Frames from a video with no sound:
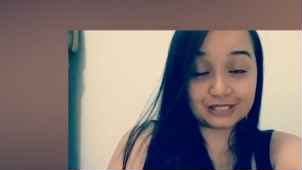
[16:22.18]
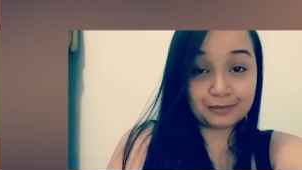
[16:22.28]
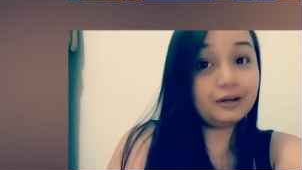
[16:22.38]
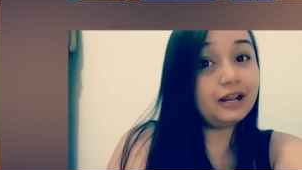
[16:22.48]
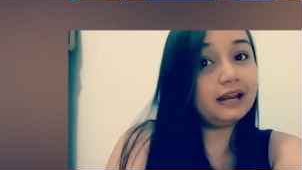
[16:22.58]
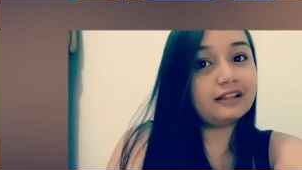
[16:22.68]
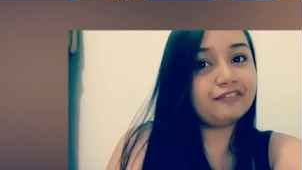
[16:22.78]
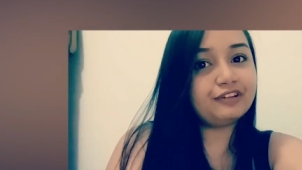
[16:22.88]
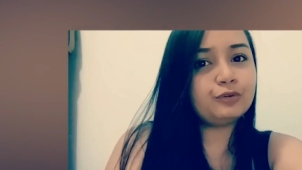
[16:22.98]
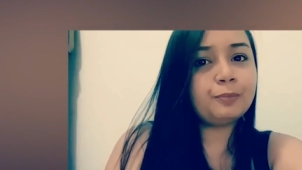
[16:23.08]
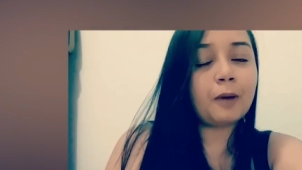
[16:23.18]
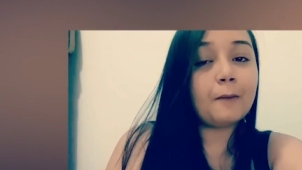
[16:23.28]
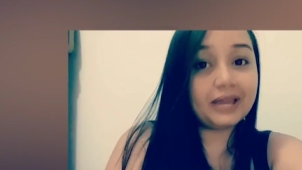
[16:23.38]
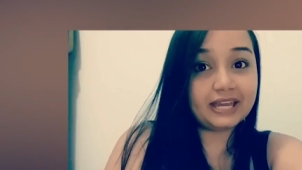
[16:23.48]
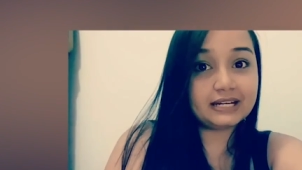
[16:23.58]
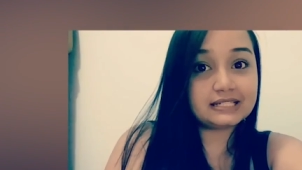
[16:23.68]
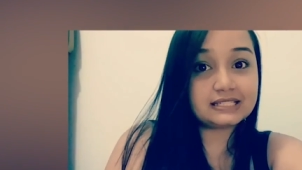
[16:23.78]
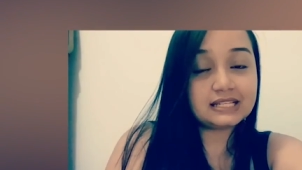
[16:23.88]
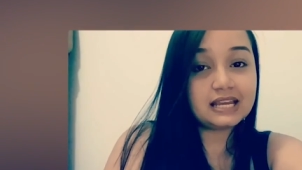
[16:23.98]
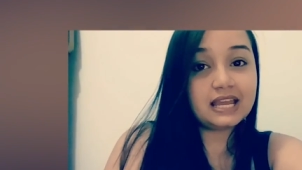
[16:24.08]
se por ele ter vindo do Palmeiras,
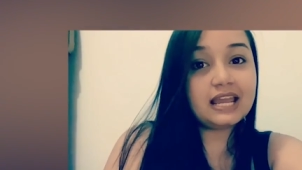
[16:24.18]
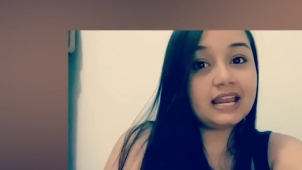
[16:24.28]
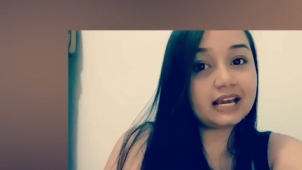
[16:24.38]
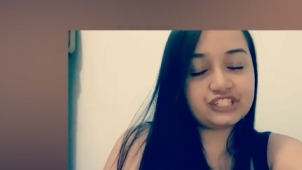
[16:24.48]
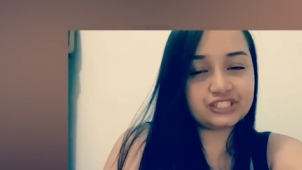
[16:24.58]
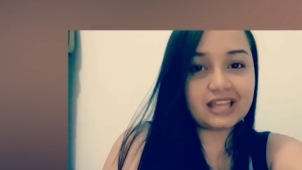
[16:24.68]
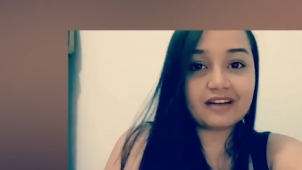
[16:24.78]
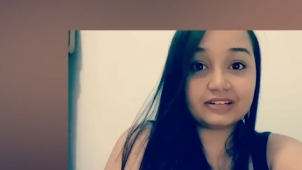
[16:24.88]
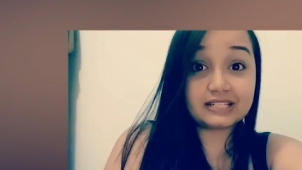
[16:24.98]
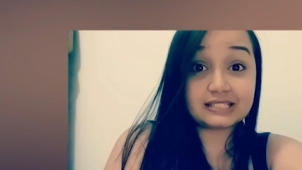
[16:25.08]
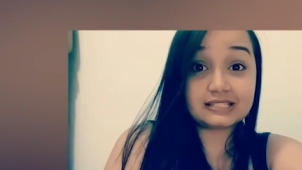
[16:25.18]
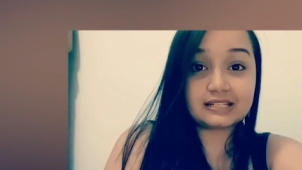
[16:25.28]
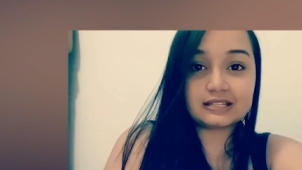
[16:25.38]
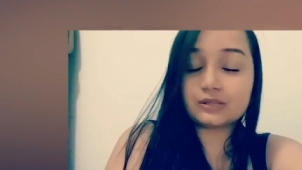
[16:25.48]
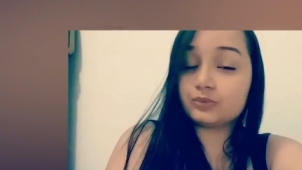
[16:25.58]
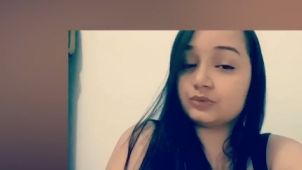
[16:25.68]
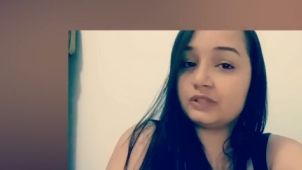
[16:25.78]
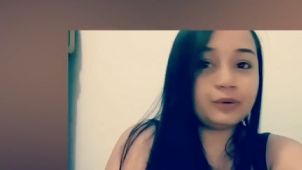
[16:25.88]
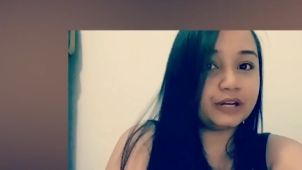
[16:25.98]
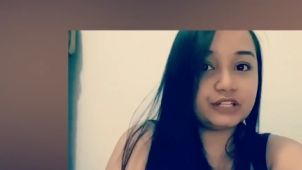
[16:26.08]
ele acreditava nessa aceitação
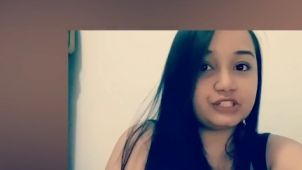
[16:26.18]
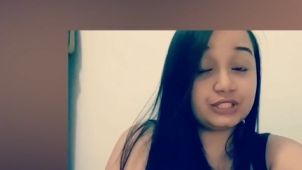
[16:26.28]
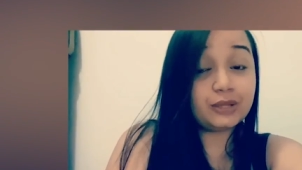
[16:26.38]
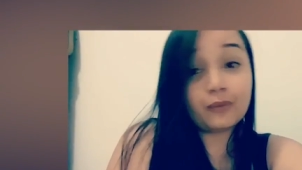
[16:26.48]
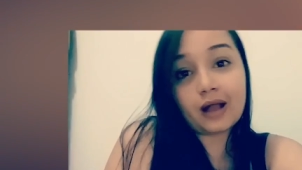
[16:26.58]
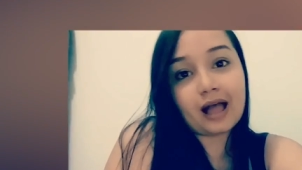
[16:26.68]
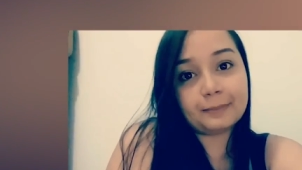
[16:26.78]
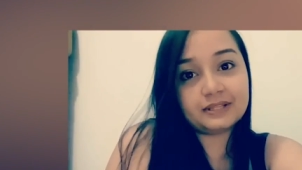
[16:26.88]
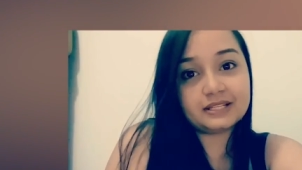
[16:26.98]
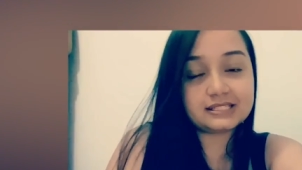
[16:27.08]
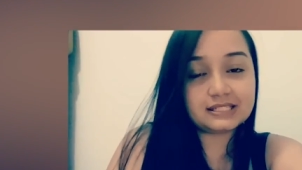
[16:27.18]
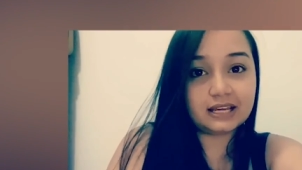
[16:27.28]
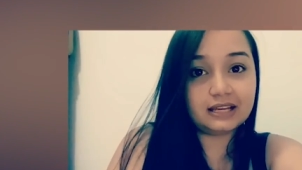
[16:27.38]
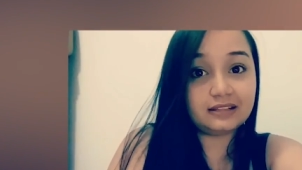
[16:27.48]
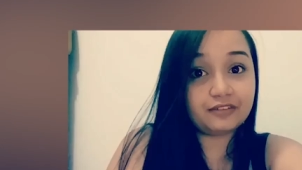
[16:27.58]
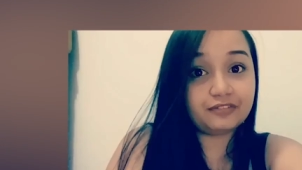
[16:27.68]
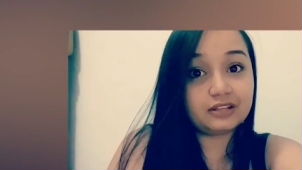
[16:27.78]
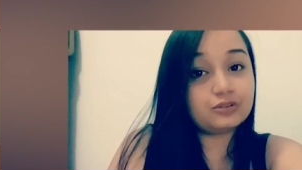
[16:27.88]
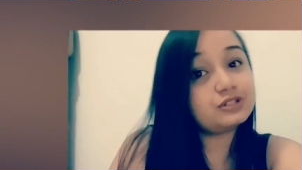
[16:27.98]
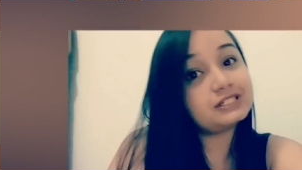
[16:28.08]
tão grande, tão rápida assim que ele teve da
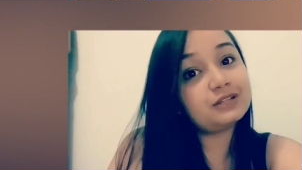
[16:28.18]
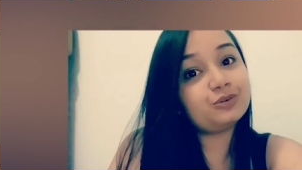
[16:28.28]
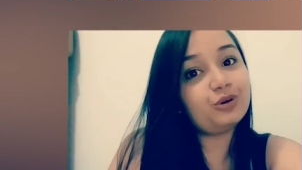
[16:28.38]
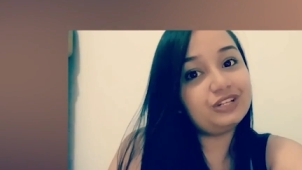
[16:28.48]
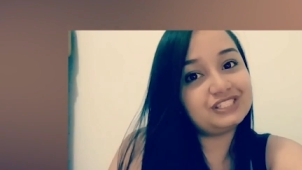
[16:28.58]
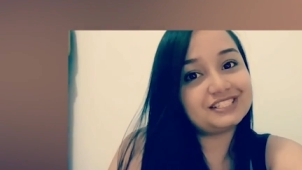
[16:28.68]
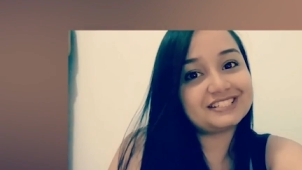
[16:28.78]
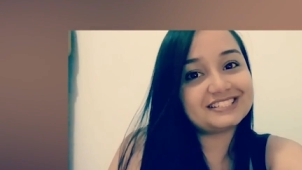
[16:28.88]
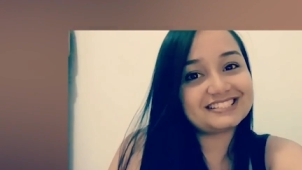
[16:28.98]
torcida do Corinthians.